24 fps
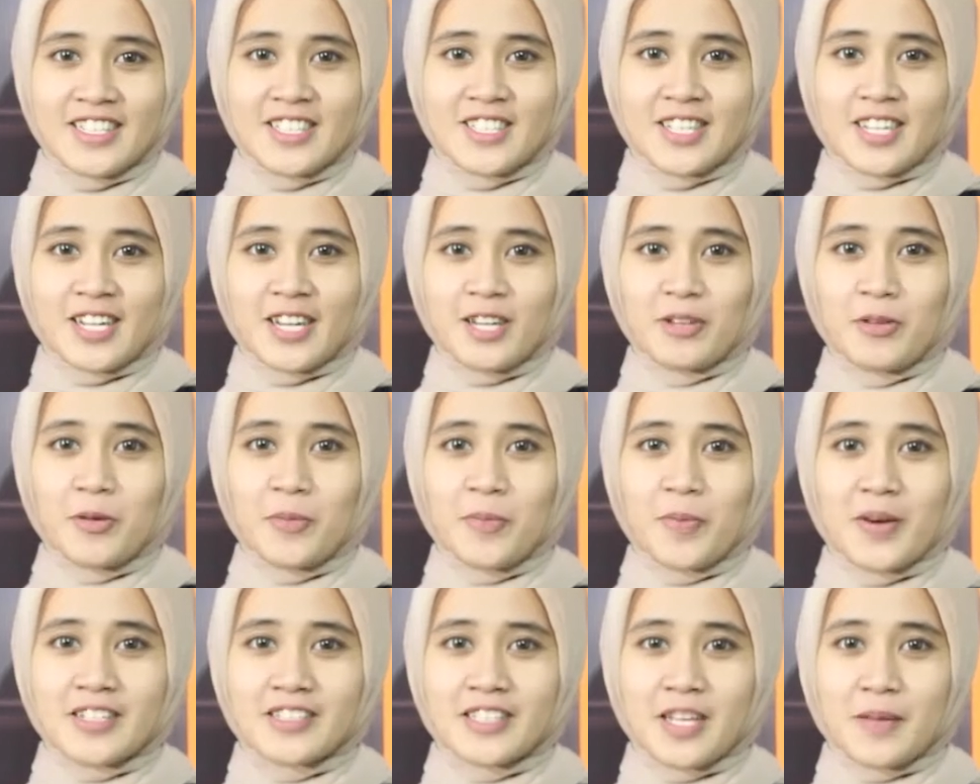
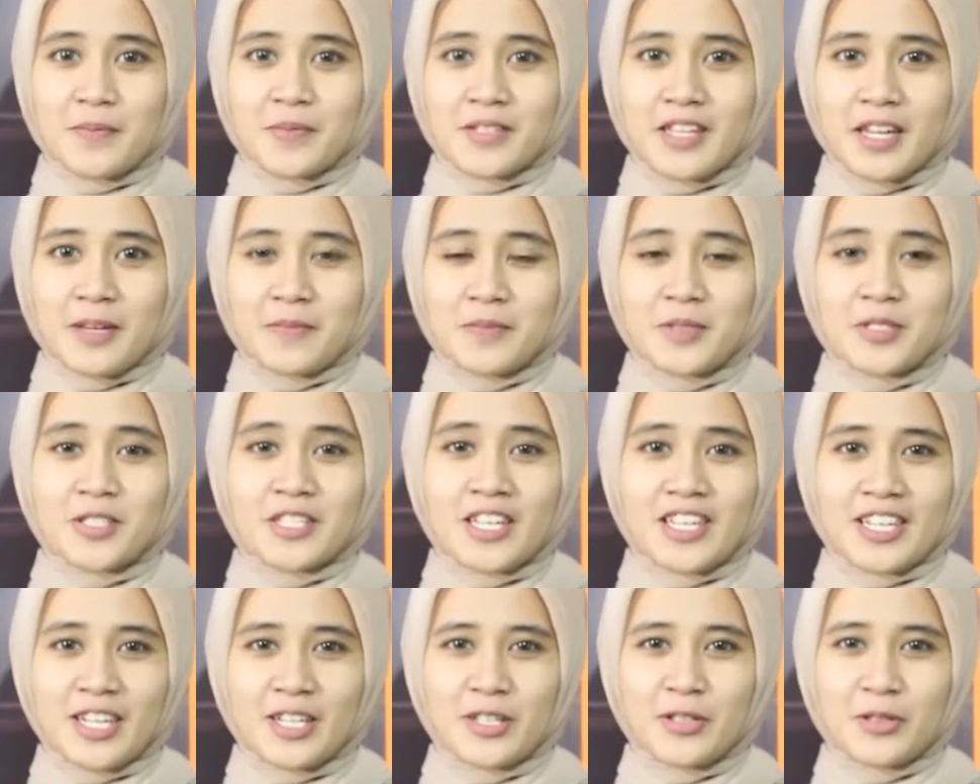Jangan lupa
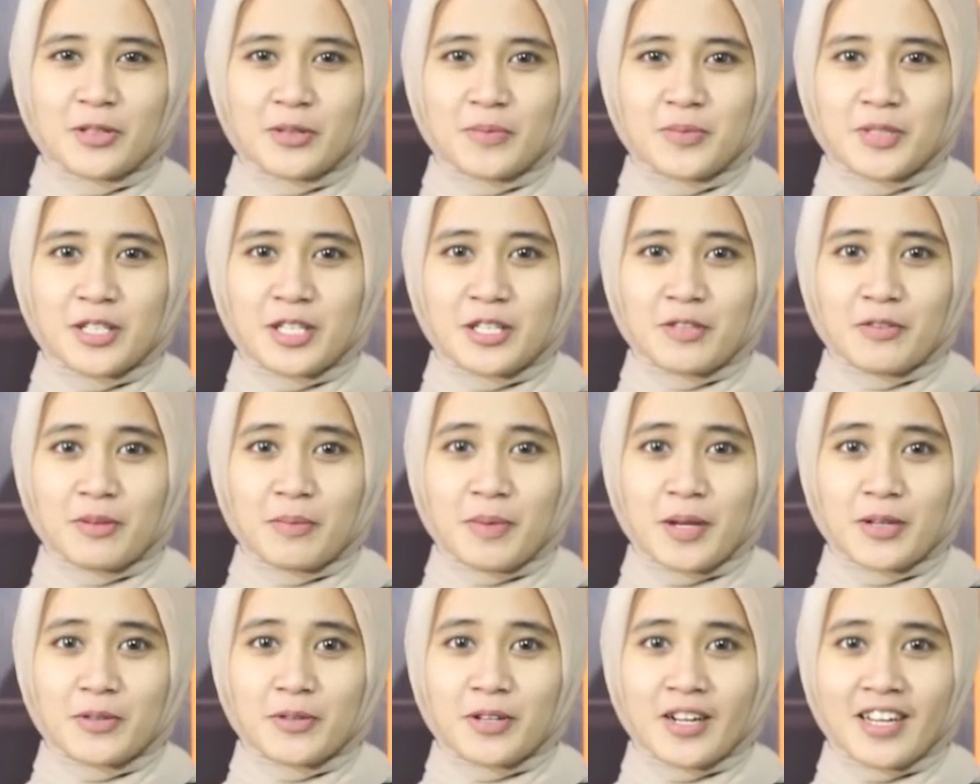subscribe channel YouTube
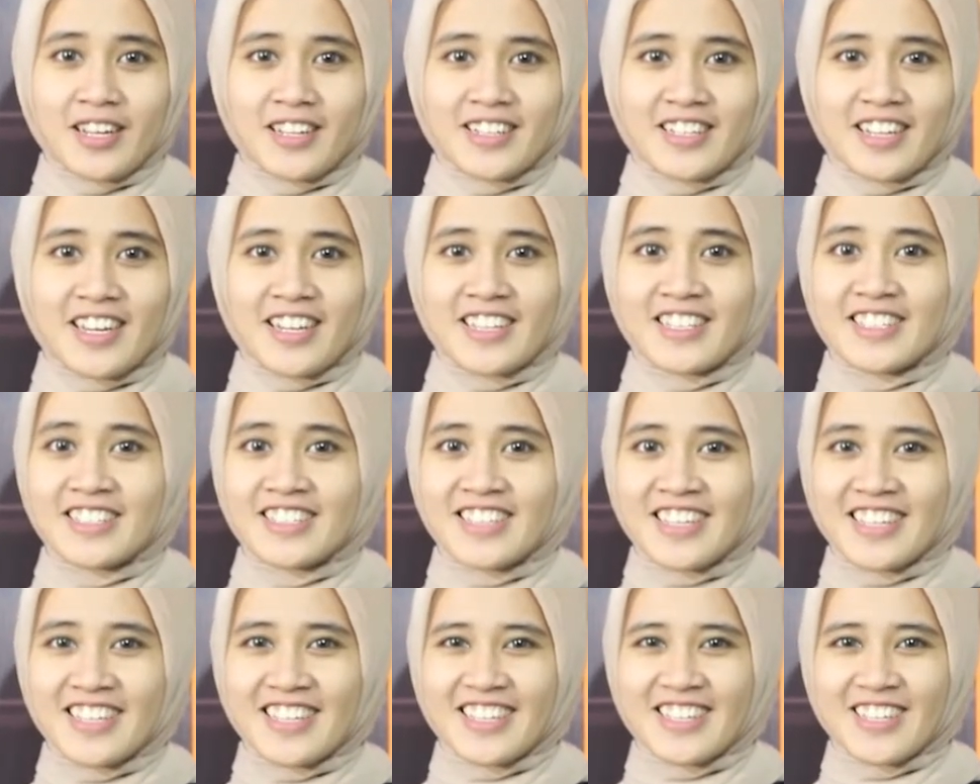JTV Madura
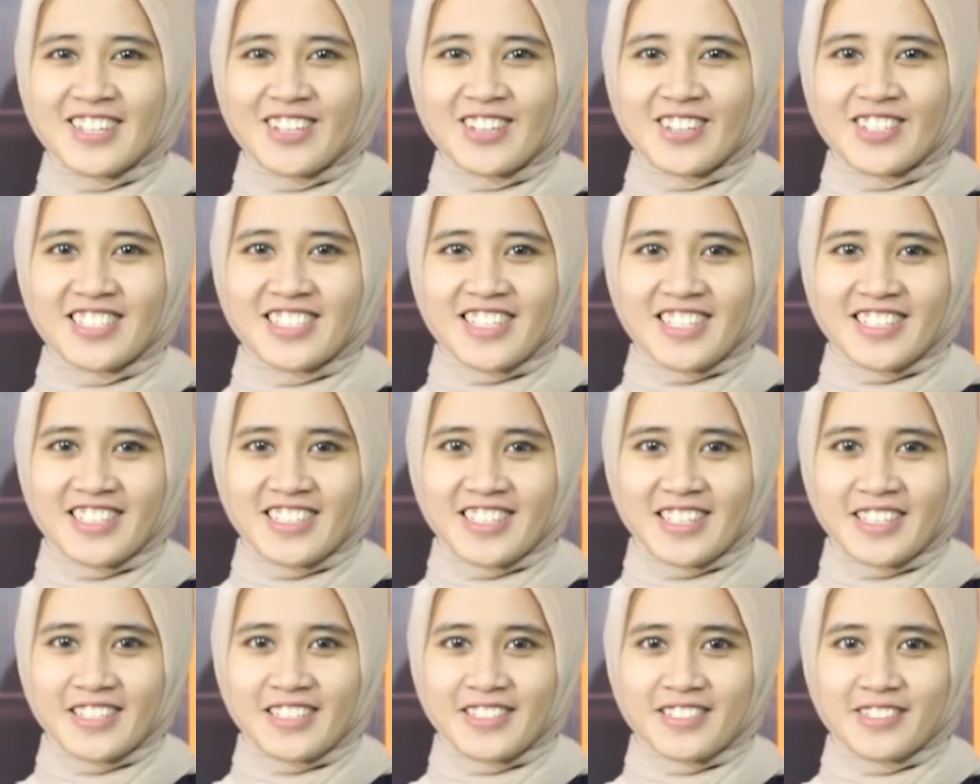dan nyalakan
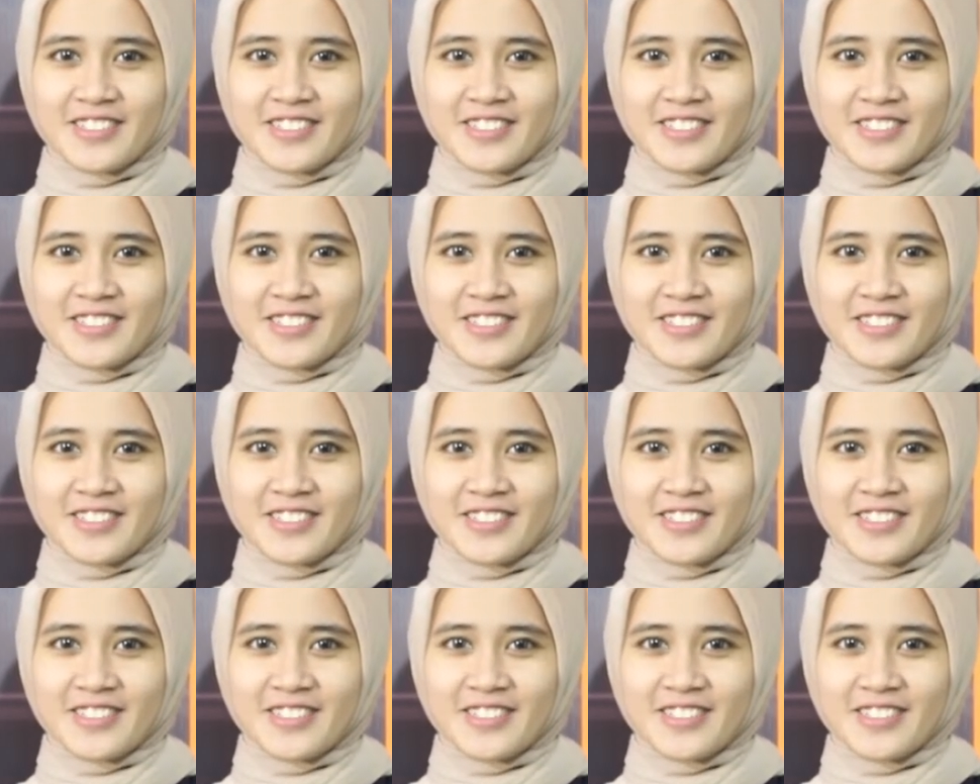loncengnya.